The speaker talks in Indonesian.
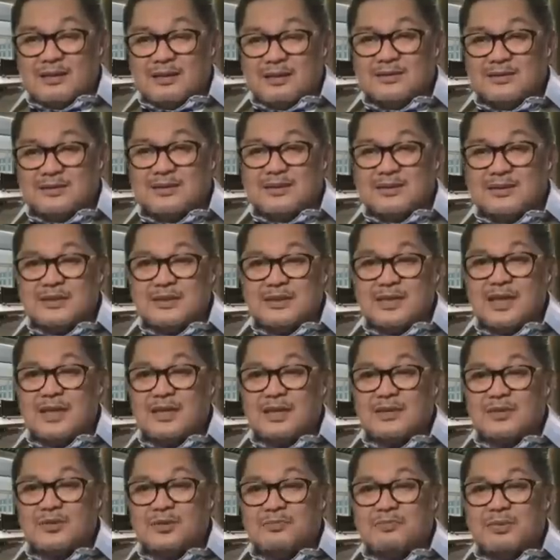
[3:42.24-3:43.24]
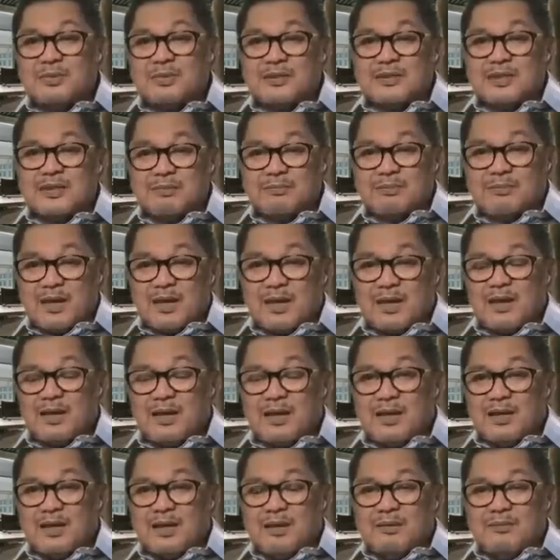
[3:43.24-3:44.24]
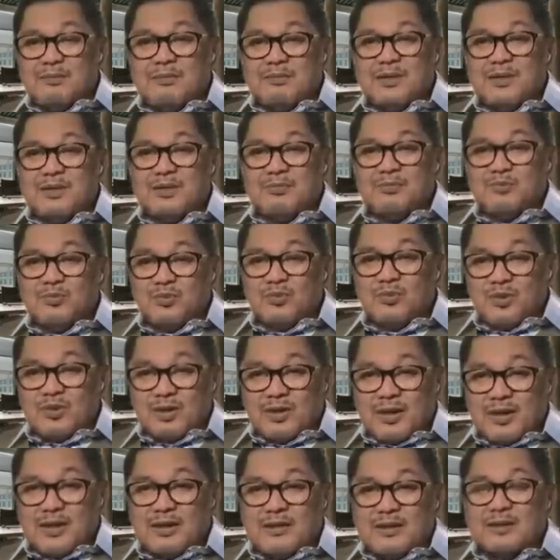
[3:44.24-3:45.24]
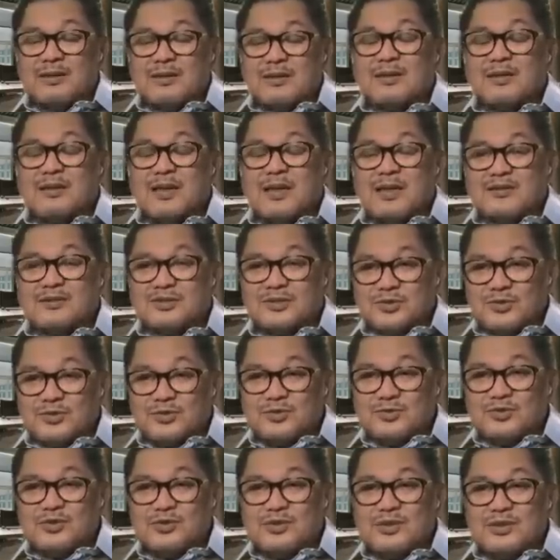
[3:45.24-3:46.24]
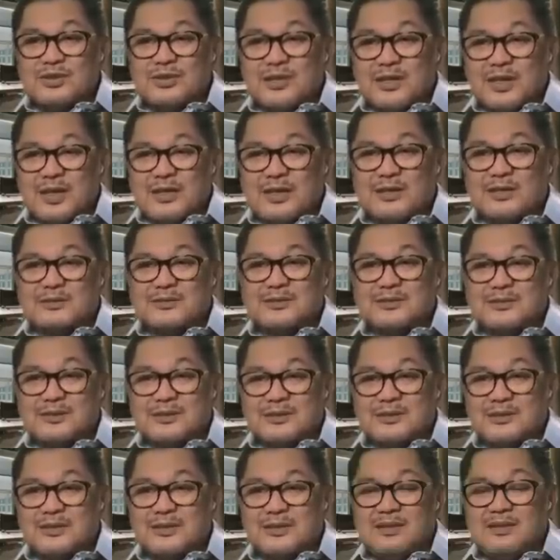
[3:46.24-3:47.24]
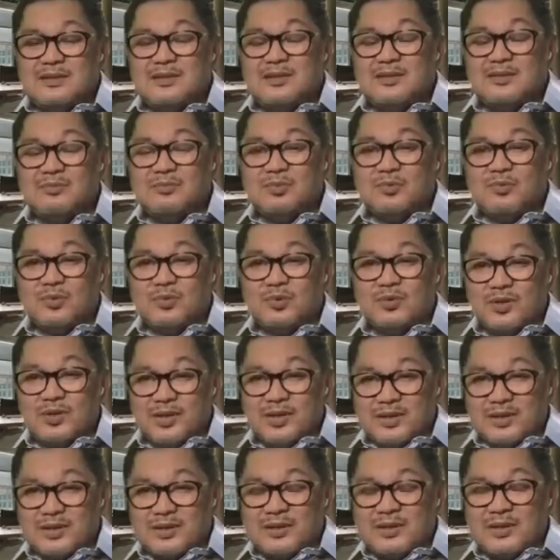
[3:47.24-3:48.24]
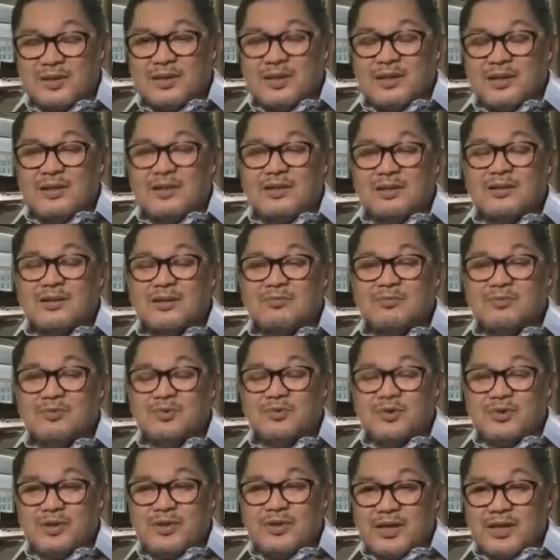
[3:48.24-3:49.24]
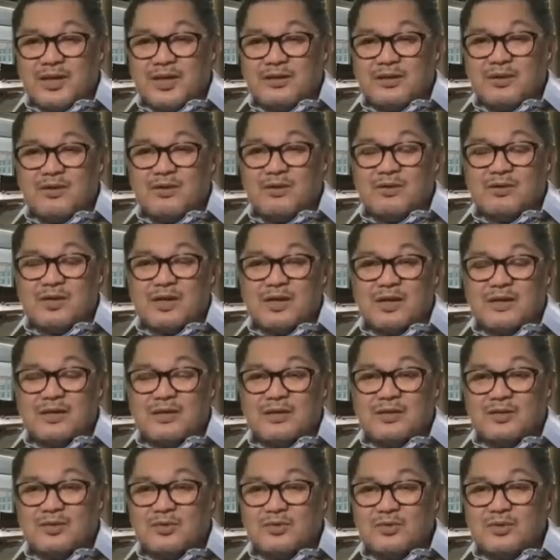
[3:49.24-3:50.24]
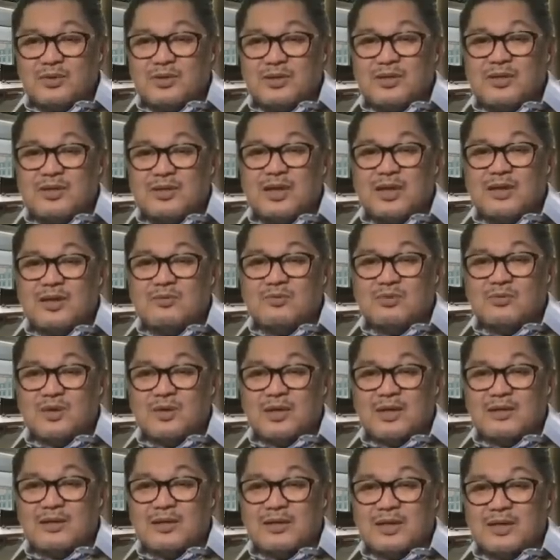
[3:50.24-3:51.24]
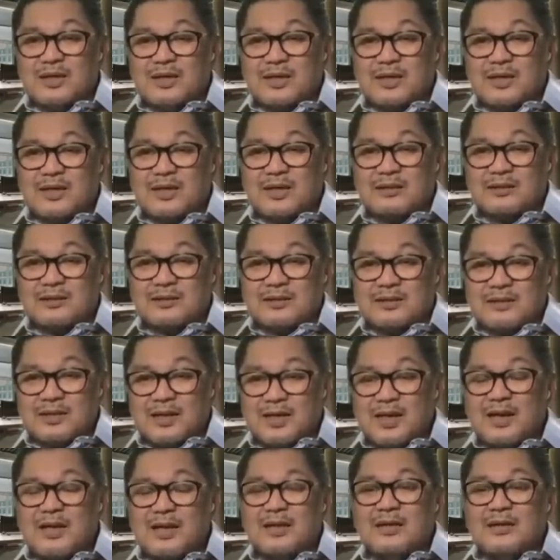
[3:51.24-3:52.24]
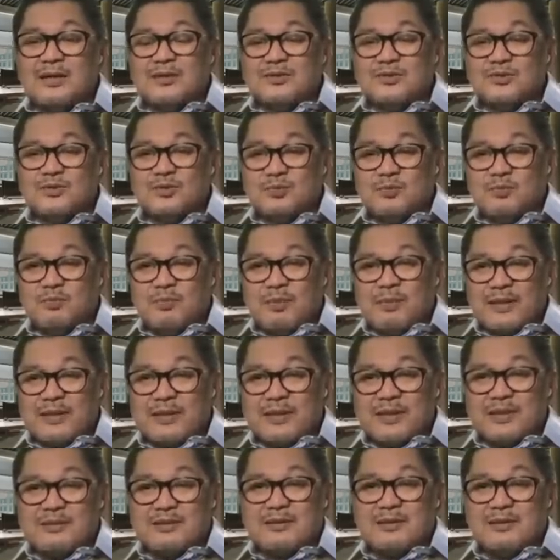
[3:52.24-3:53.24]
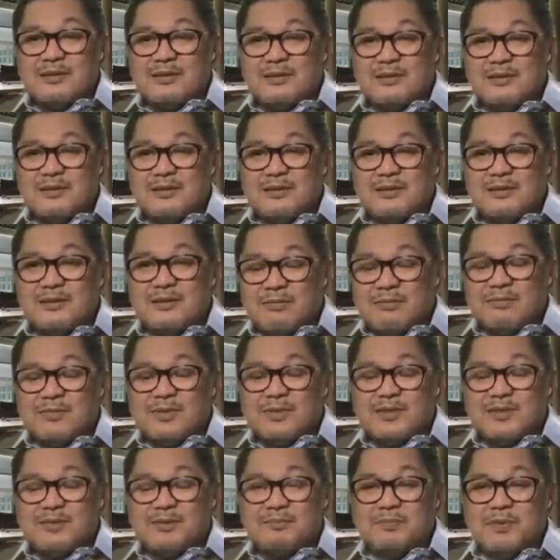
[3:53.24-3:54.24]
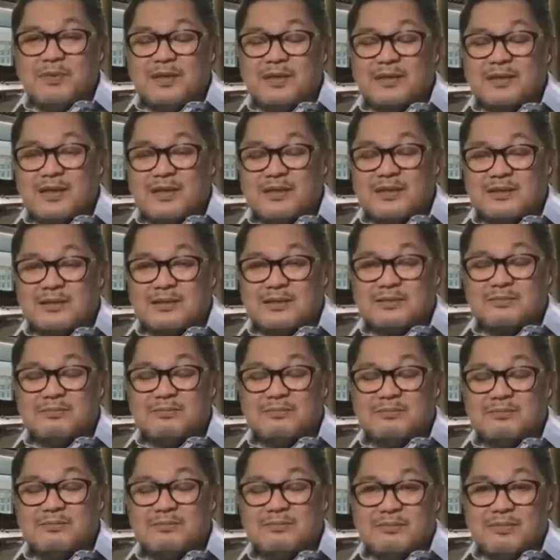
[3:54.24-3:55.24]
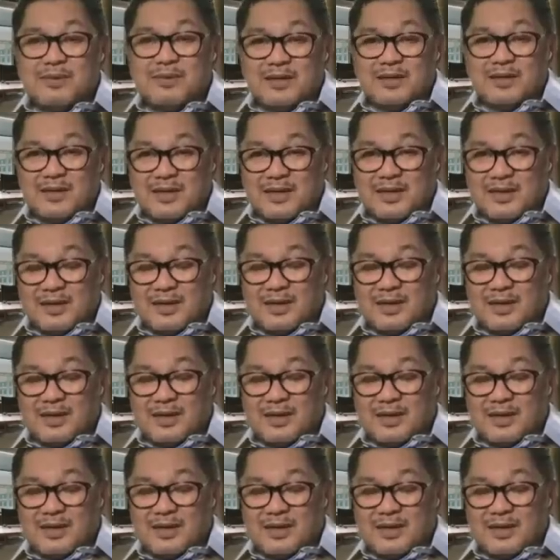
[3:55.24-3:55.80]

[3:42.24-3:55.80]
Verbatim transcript: Sehingga itu pertama, menemukan kasus dengan sedini mungkin, kemudian orang itu dilakukan karantina supaya tidak menyebarkan kemana-mana.